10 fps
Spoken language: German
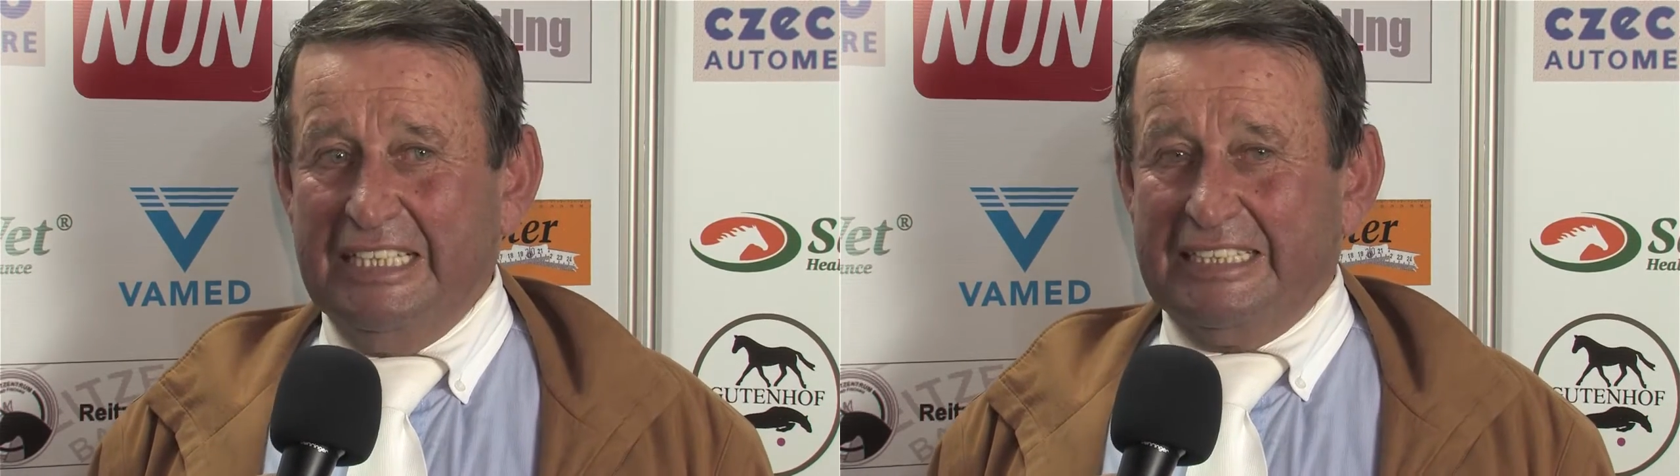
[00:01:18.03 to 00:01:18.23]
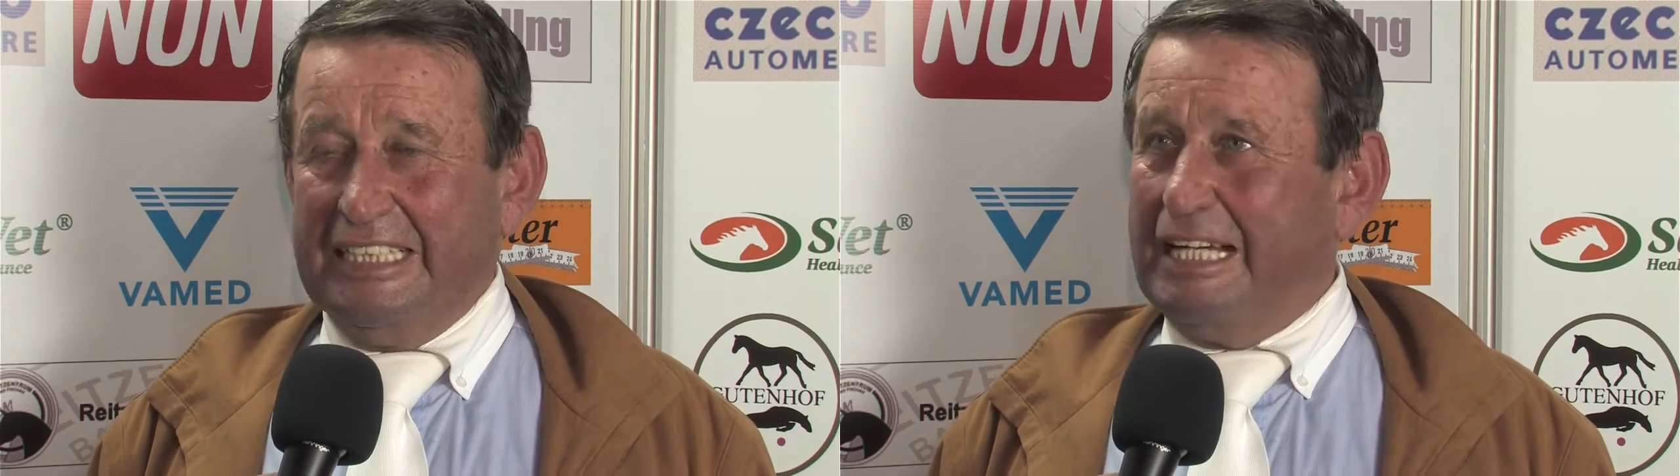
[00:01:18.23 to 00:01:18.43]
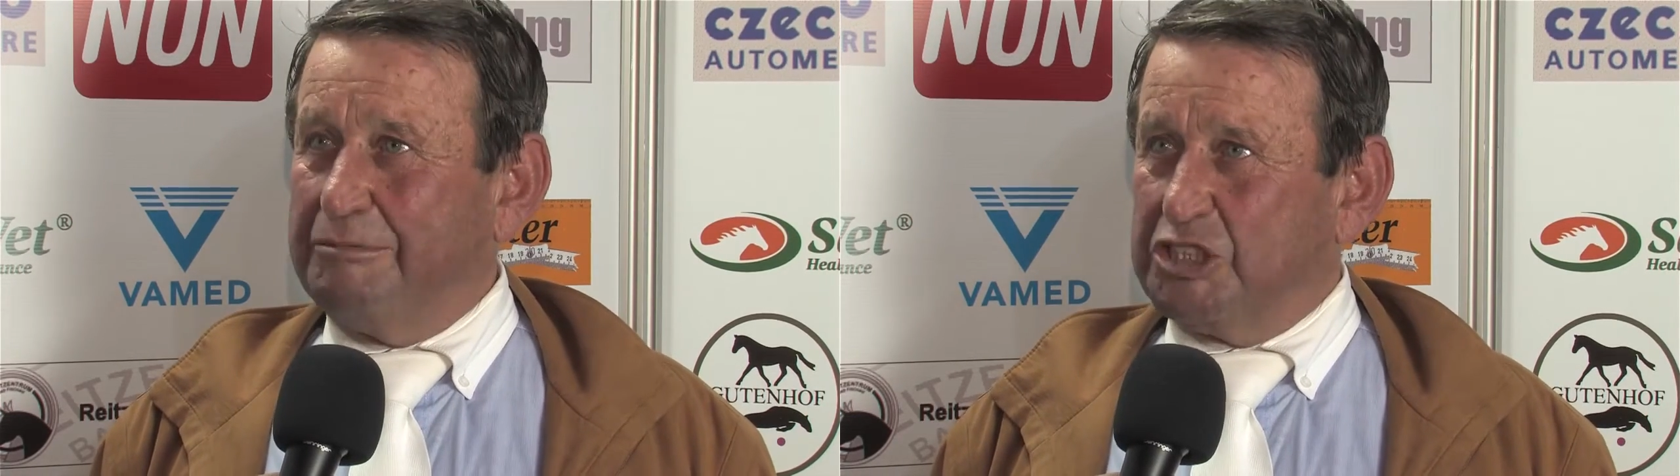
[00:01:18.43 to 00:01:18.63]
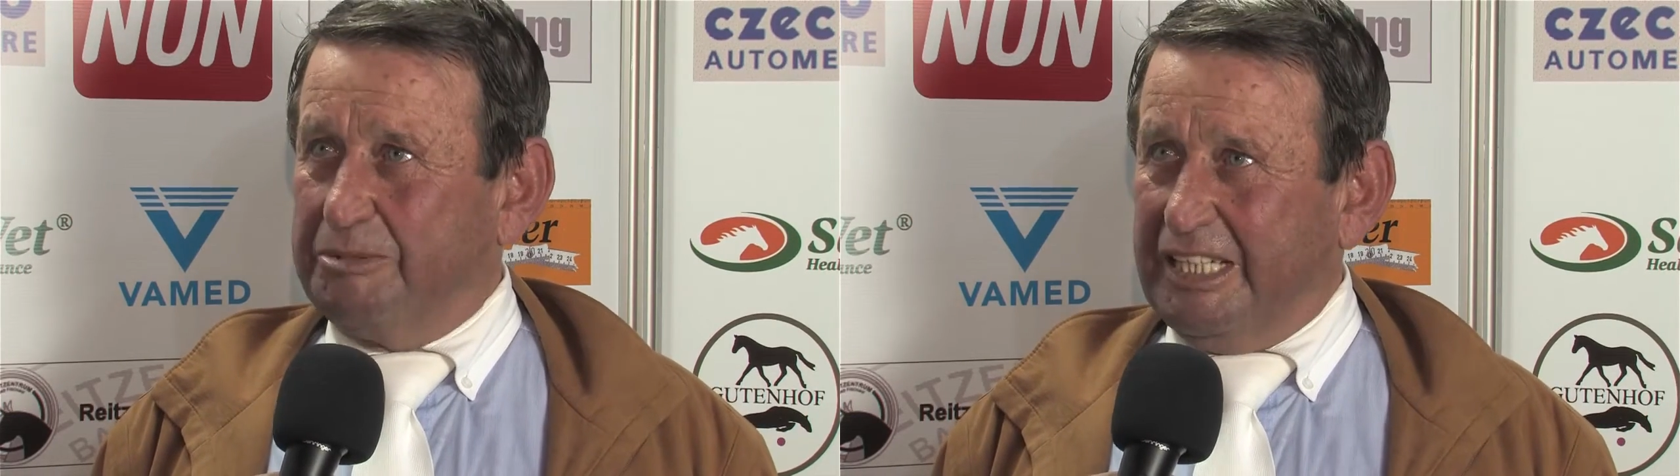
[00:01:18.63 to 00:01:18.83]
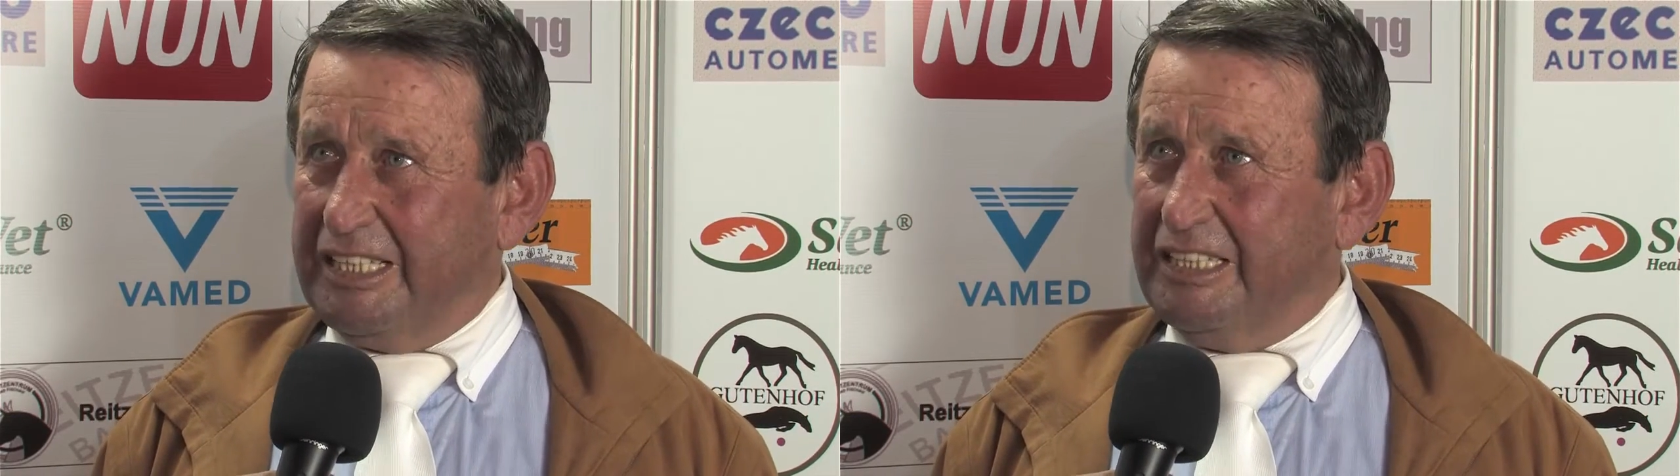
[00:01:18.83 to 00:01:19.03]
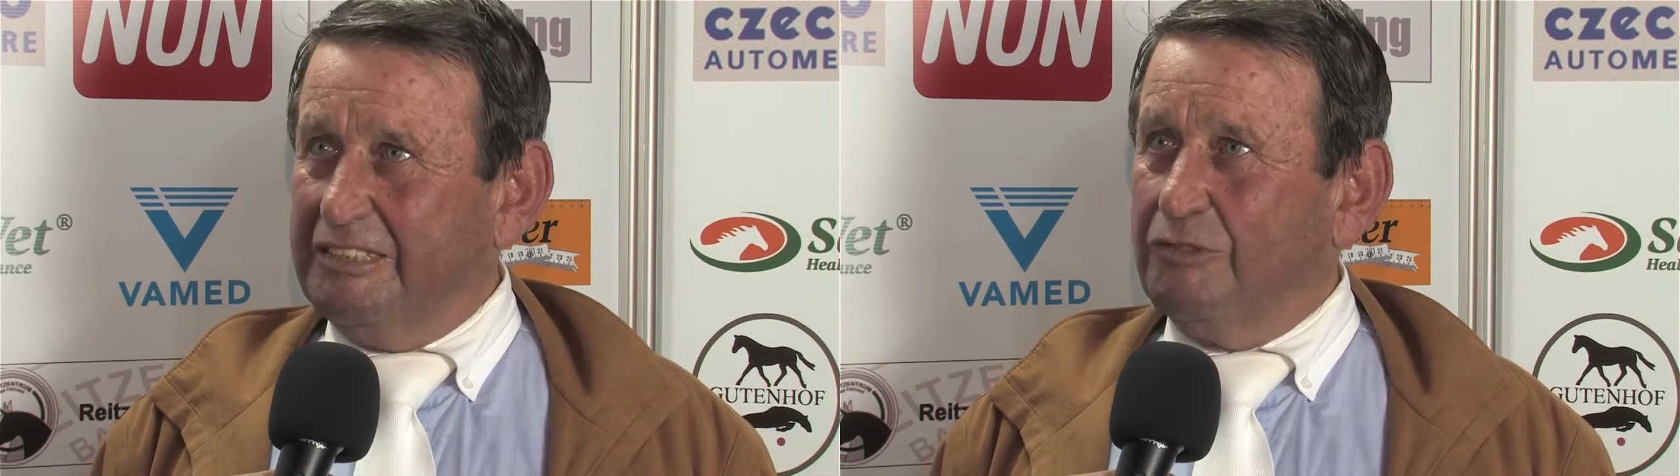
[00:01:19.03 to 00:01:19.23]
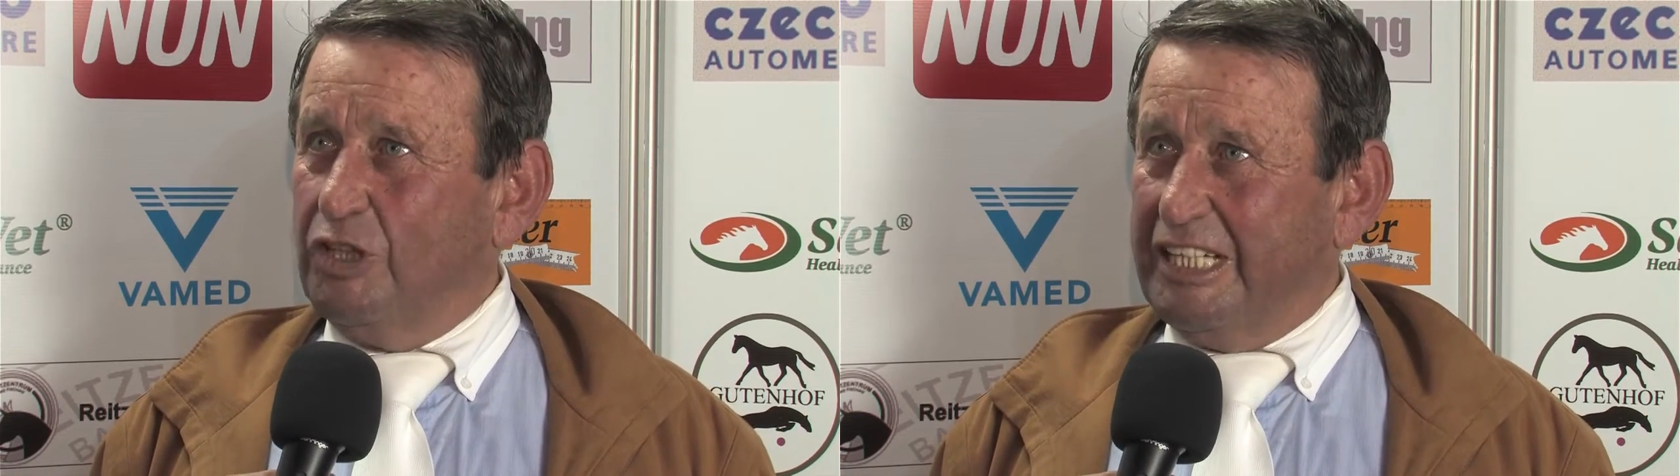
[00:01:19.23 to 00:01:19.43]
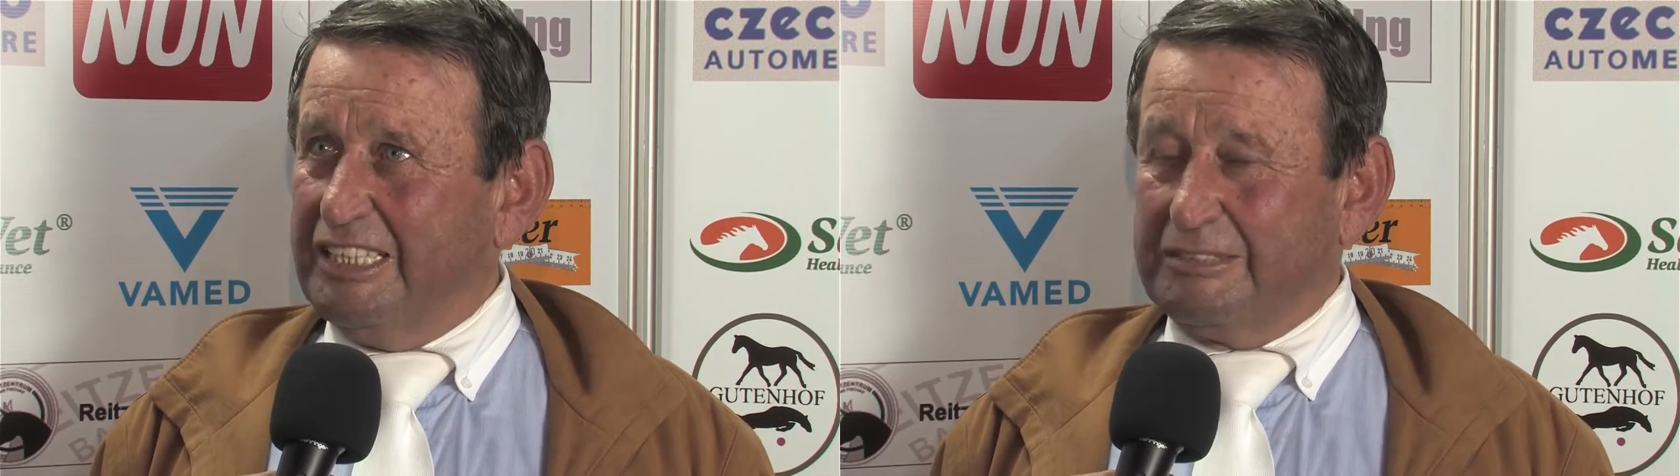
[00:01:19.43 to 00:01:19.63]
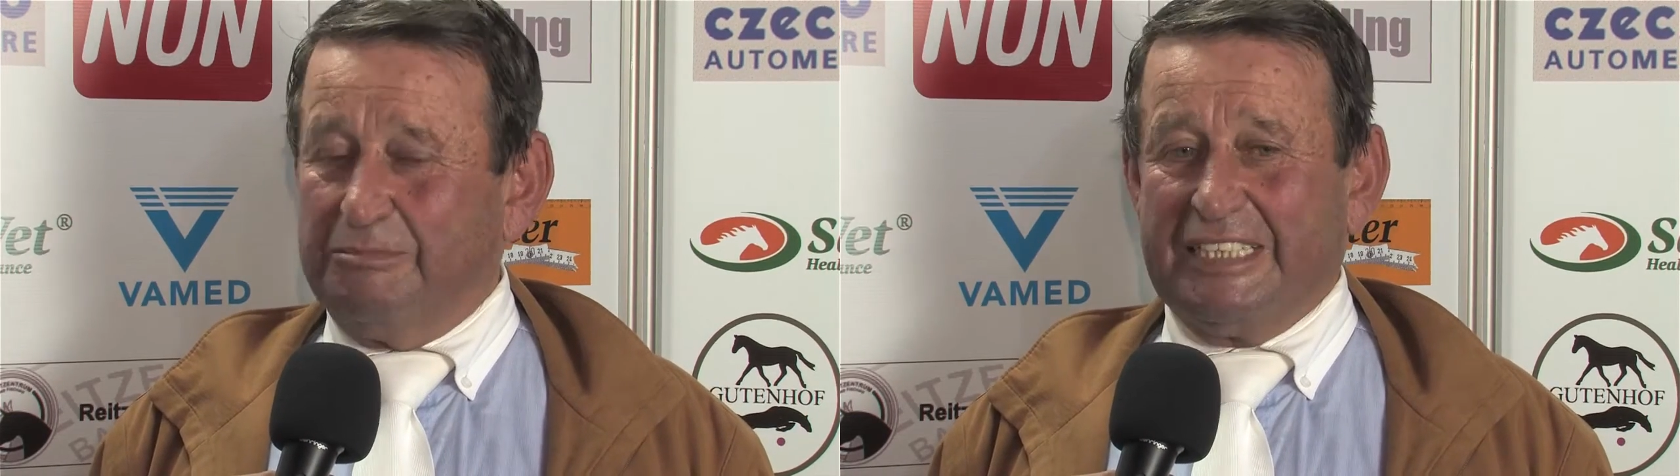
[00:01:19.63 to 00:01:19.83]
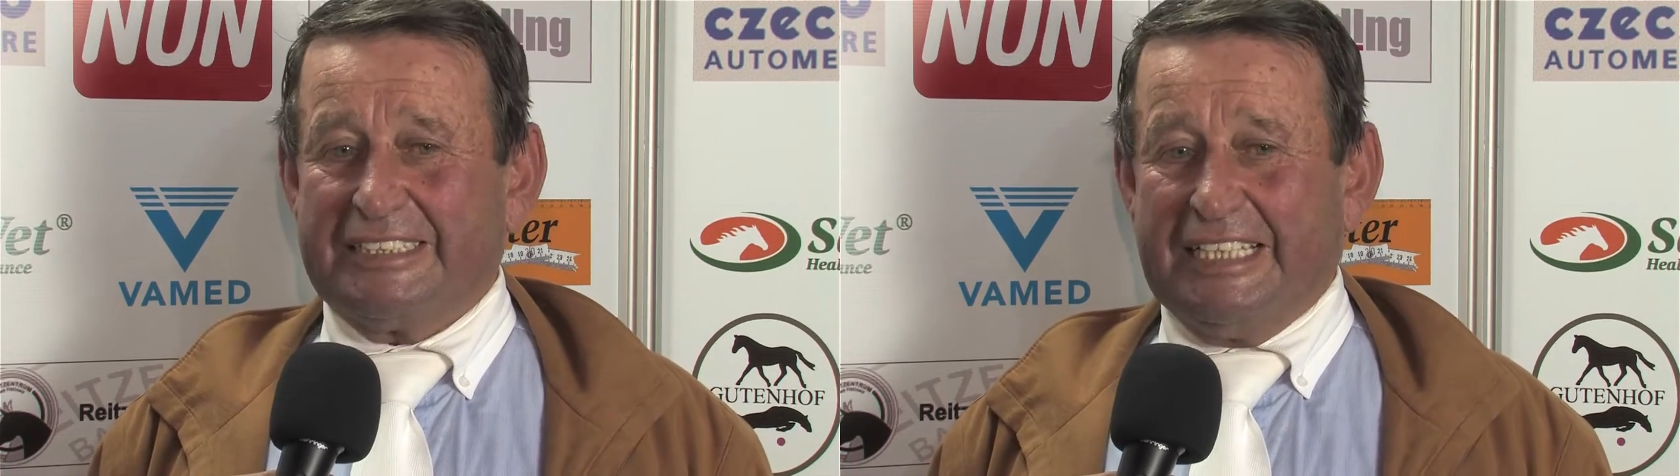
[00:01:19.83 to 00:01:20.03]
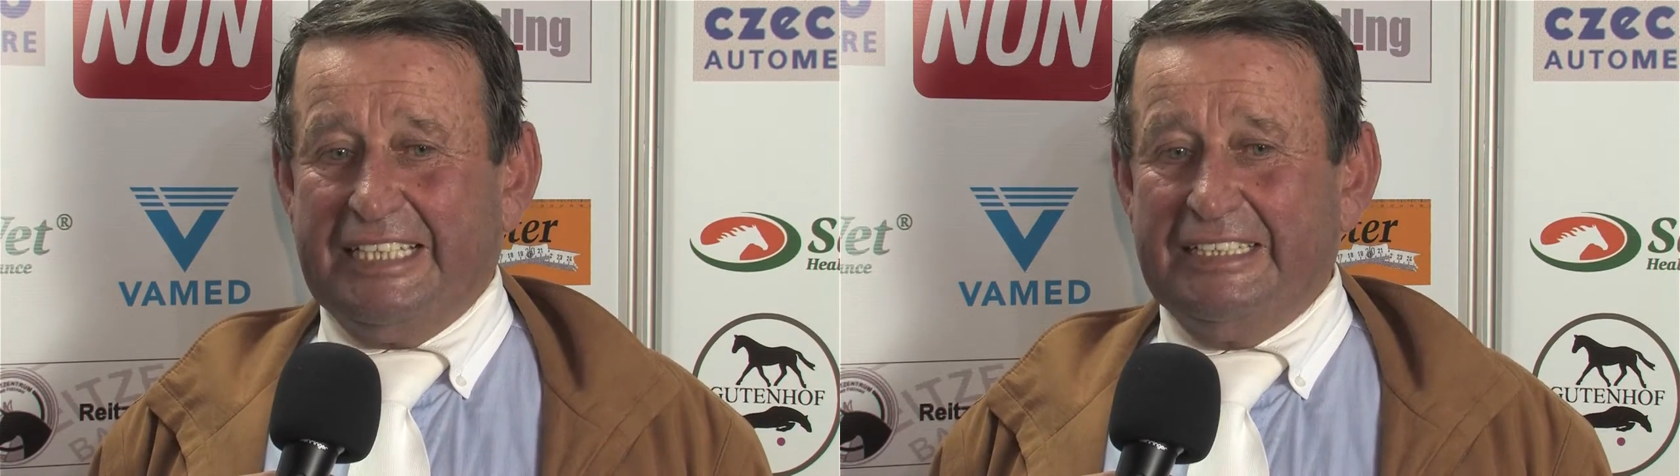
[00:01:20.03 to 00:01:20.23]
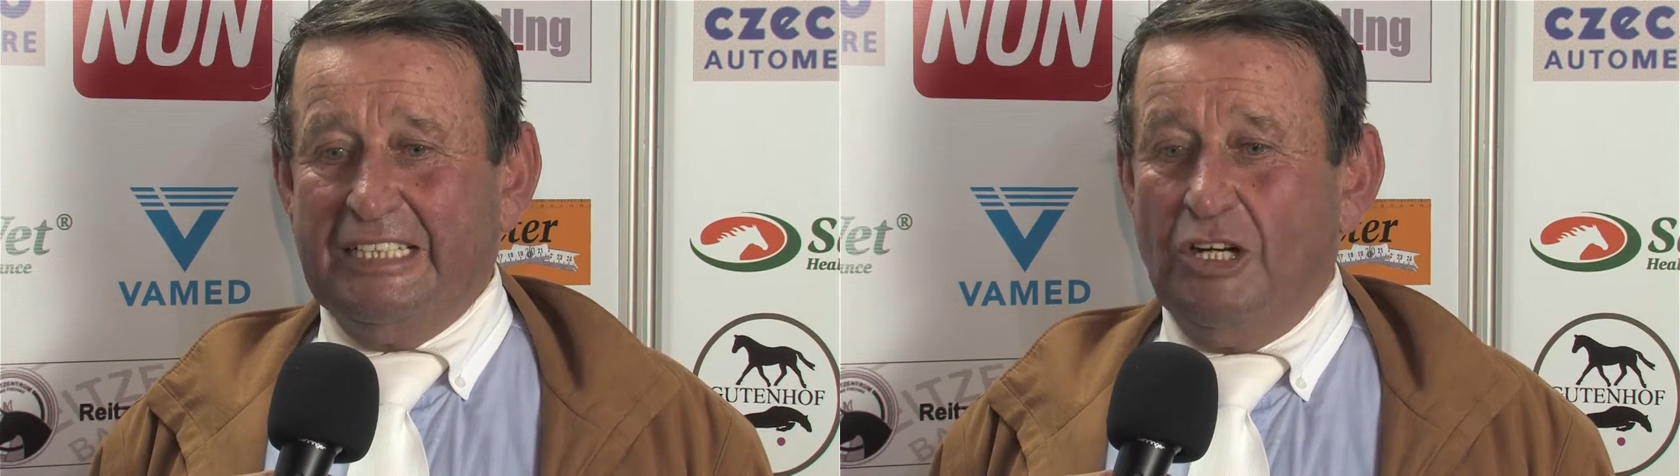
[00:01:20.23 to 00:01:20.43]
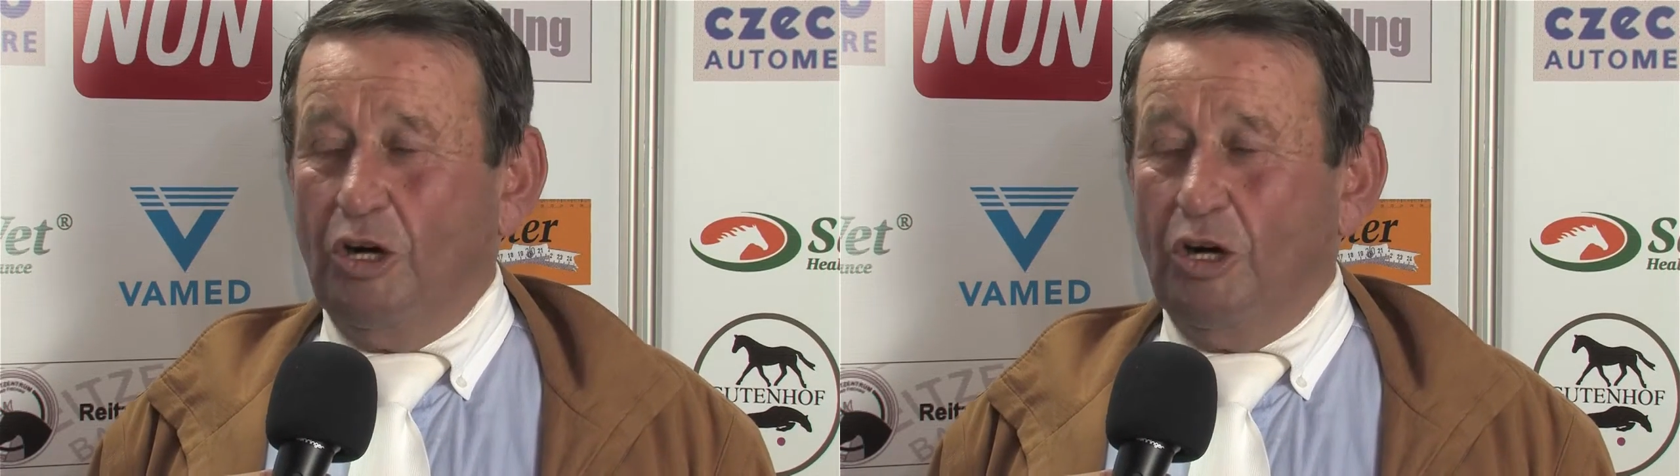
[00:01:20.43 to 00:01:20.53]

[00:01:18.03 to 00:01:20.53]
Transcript: den habe ich schwer geritten, wollte erst mal sehen,